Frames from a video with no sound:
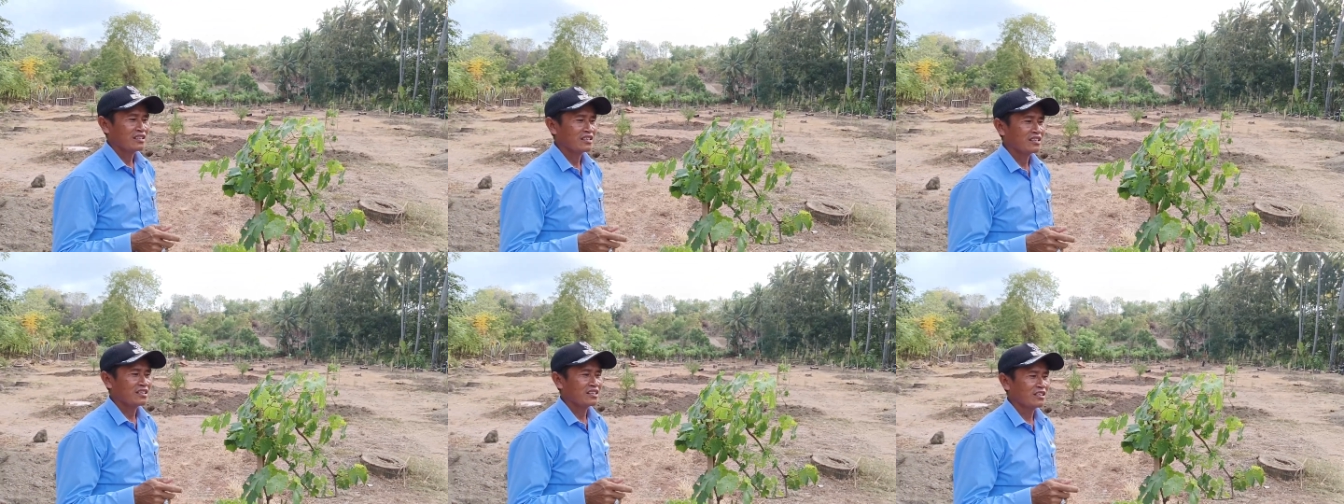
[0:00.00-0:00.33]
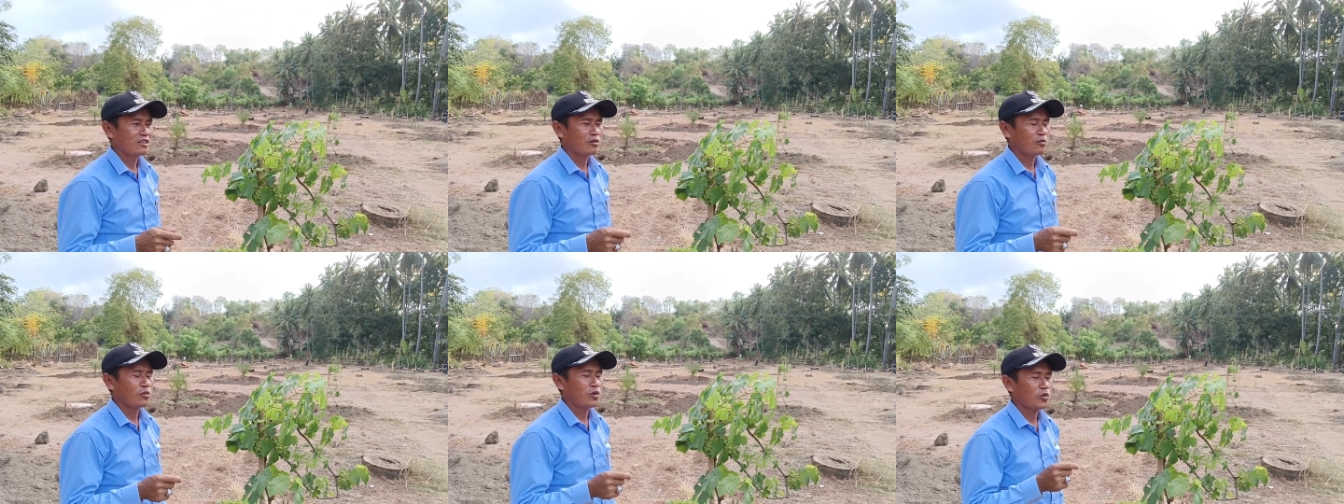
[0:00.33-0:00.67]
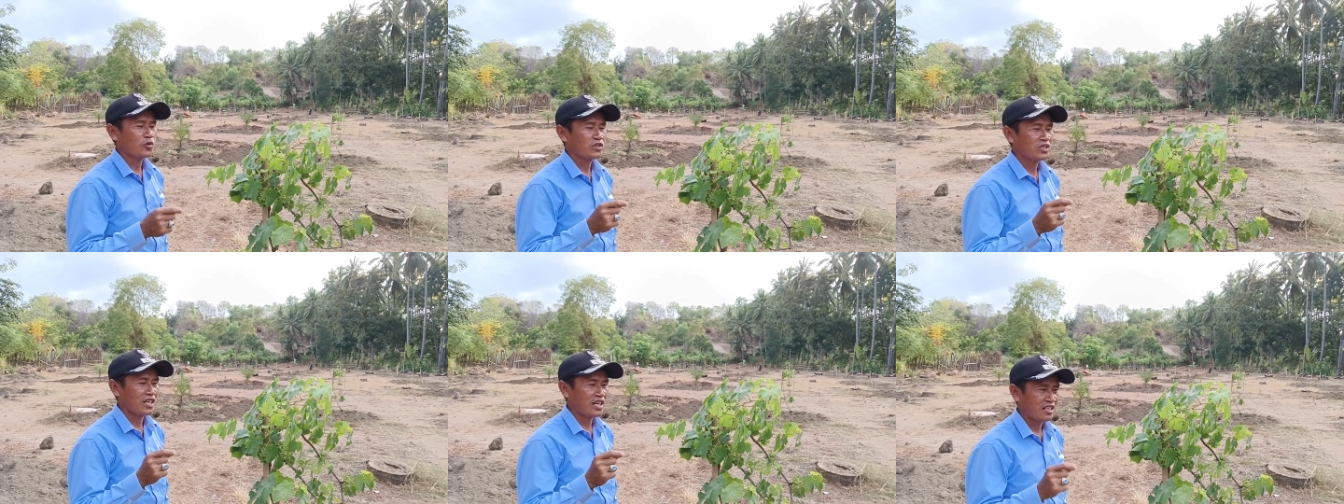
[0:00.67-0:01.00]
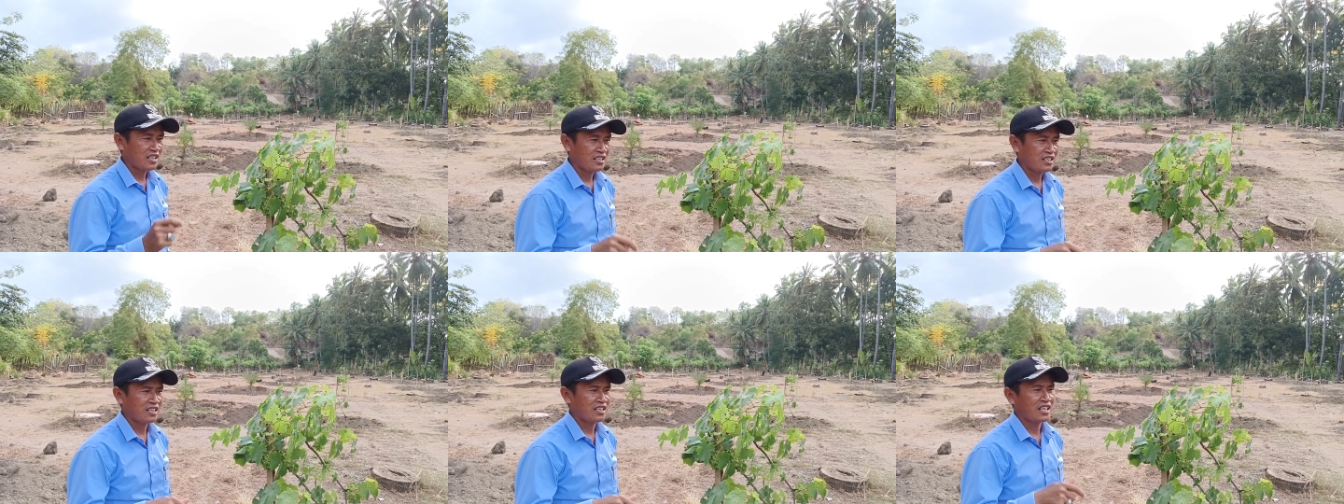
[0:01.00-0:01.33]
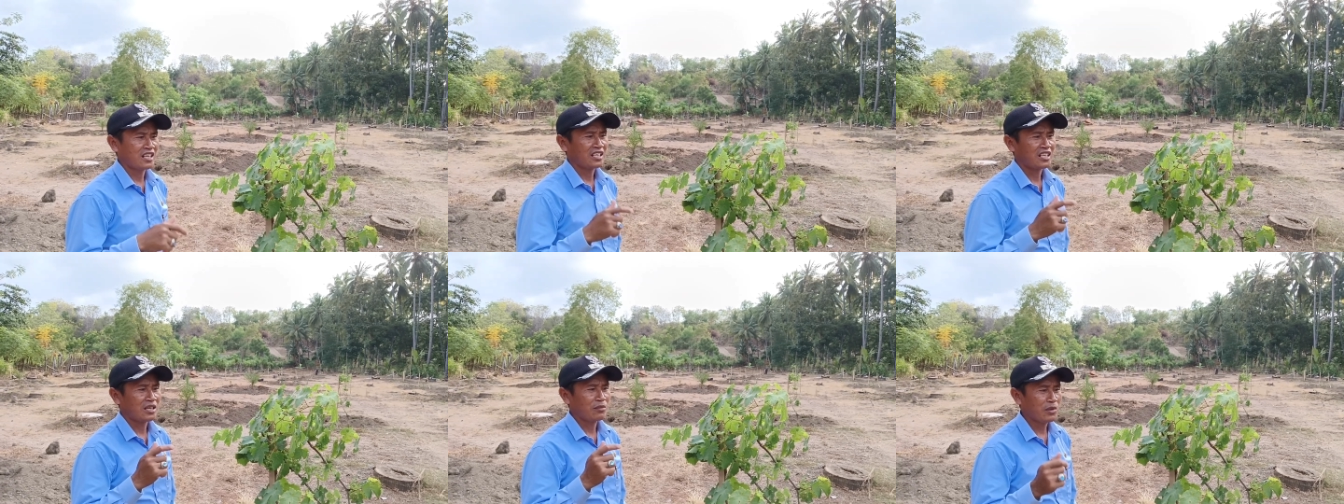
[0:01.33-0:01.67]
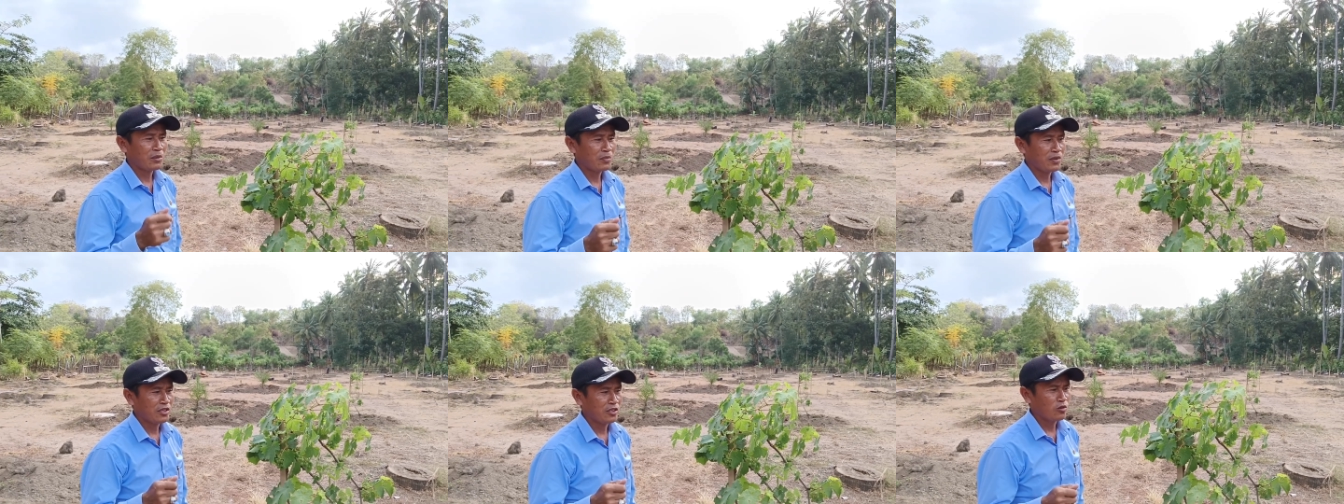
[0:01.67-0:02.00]
di Lombok Utara dan
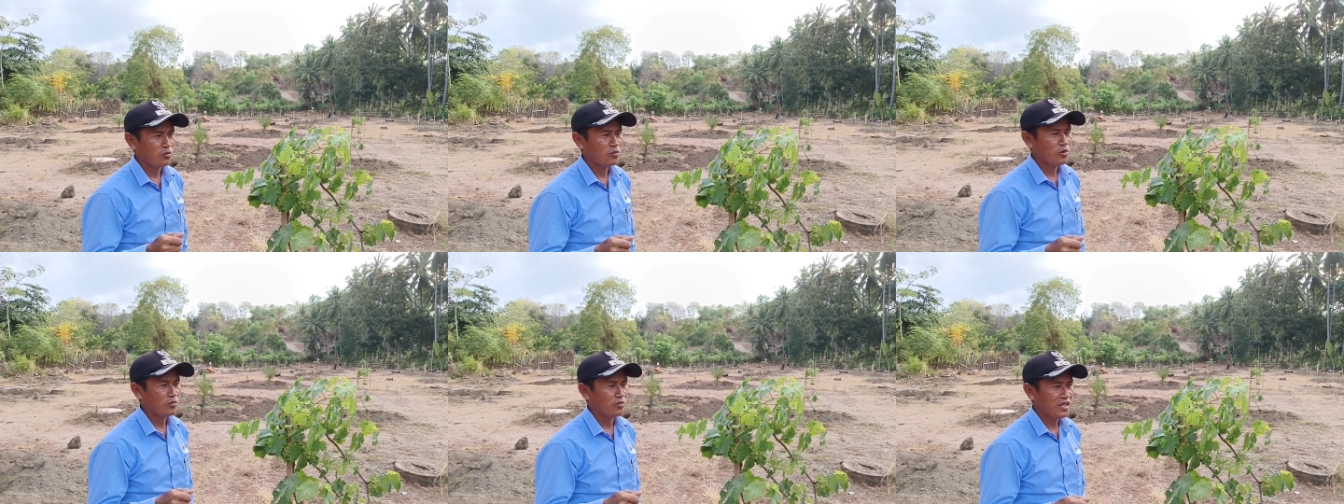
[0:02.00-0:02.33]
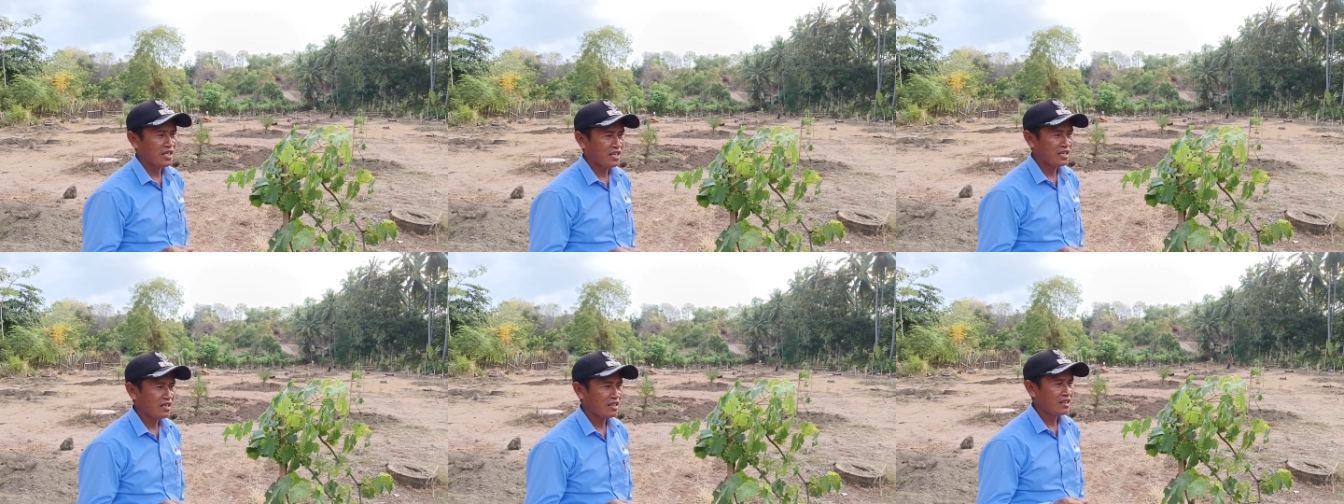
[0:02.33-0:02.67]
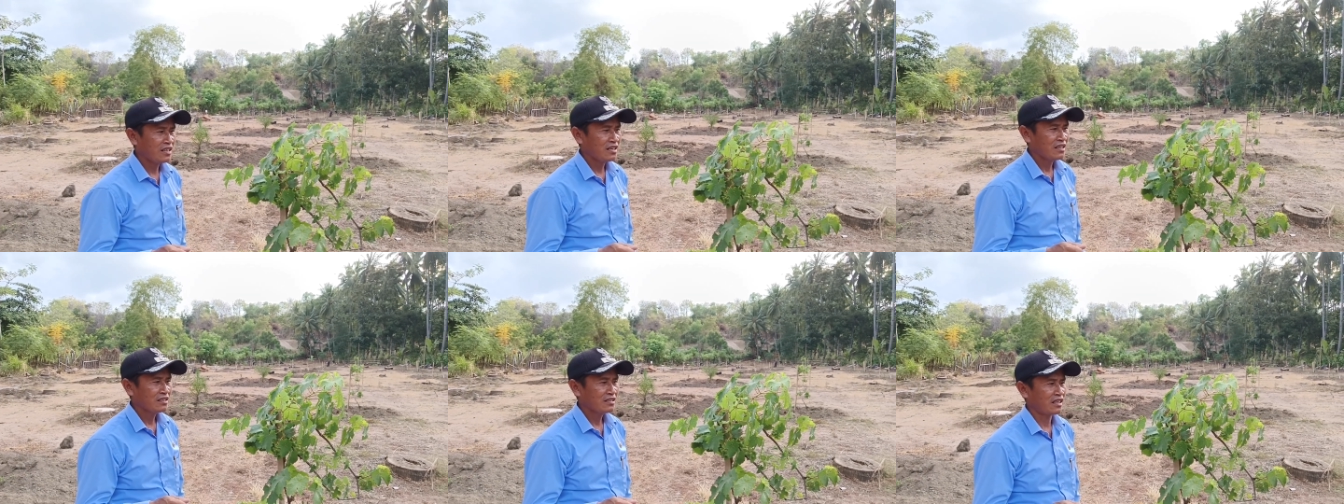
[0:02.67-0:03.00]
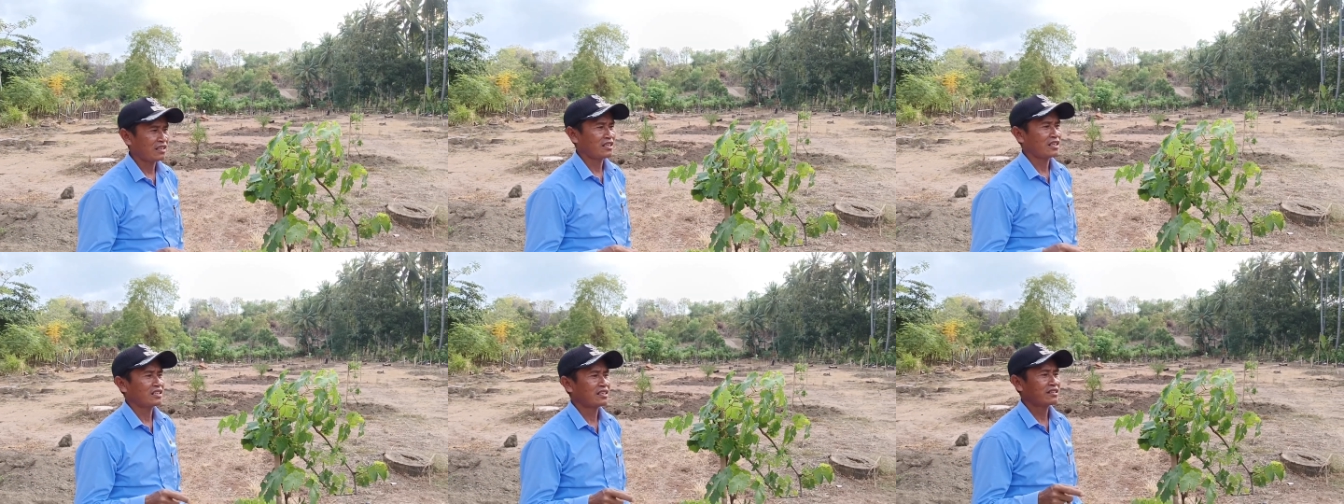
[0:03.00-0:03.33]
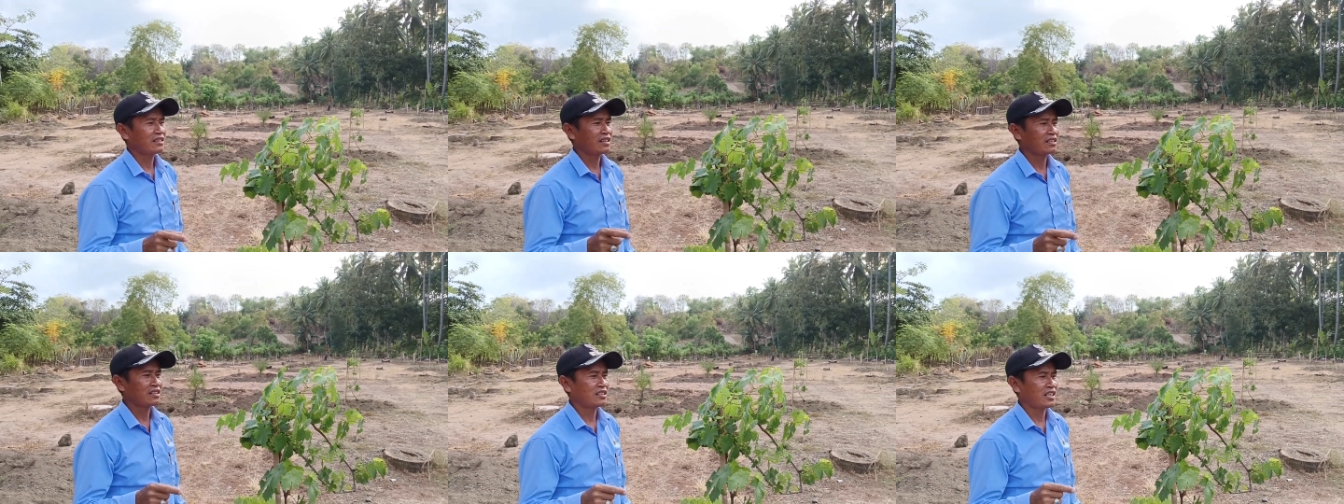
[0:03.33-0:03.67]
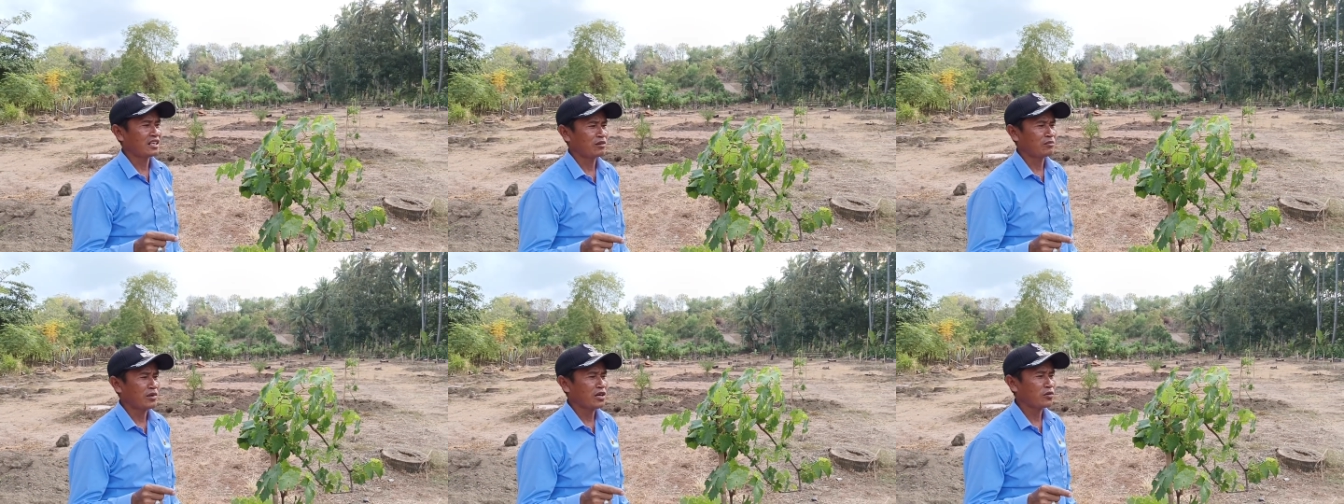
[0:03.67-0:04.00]
NTB pada umumnya ternyata setelah
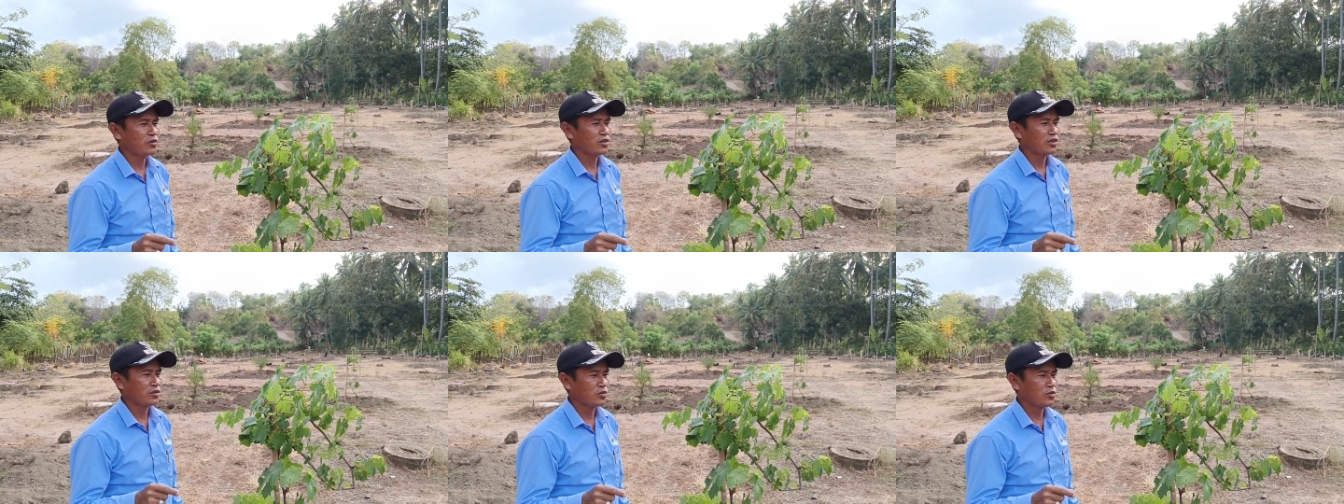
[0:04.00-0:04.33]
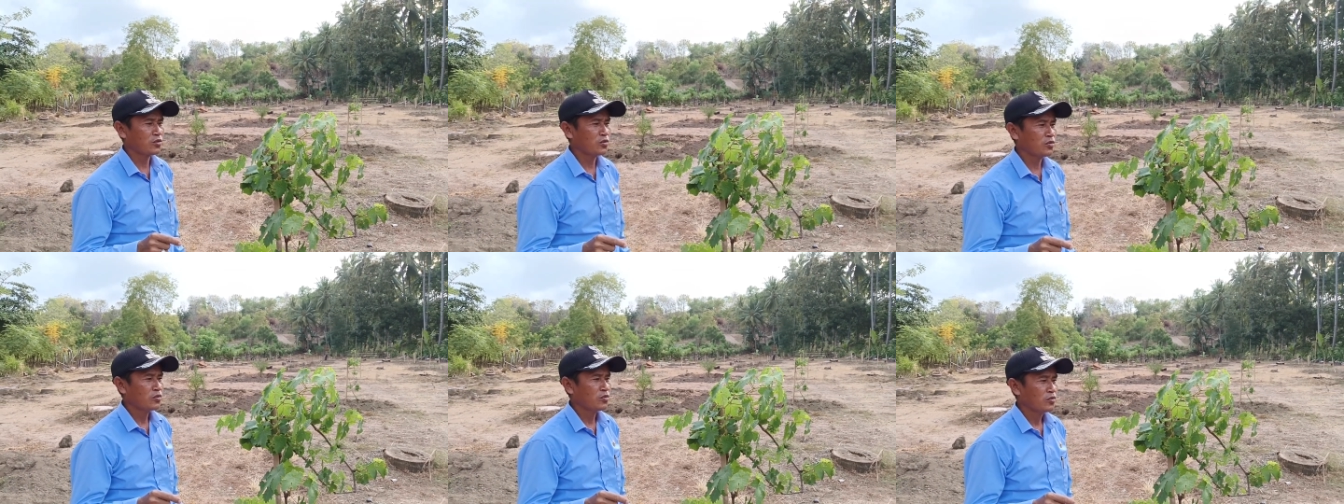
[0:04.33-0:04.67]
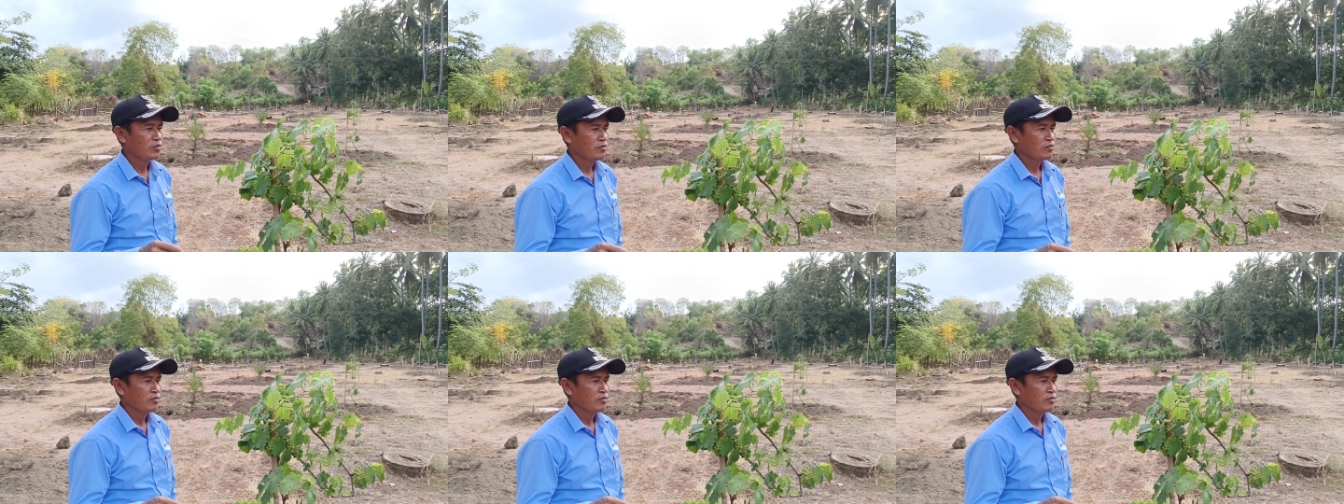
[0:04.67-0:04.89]
ditanam anggur itu